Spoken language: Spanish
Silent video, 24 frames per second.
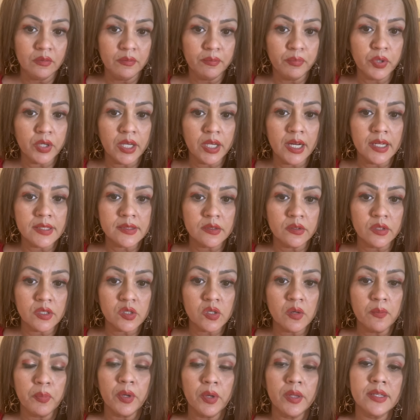porque la
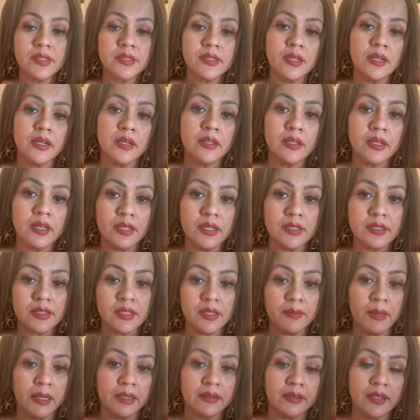situación puede ser que se
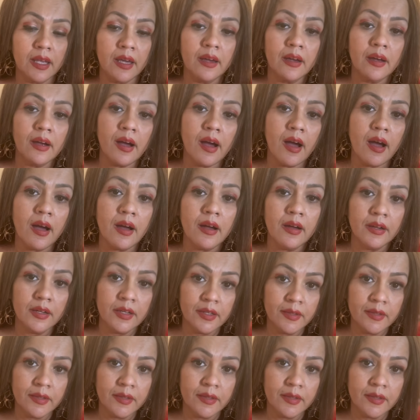mantenga,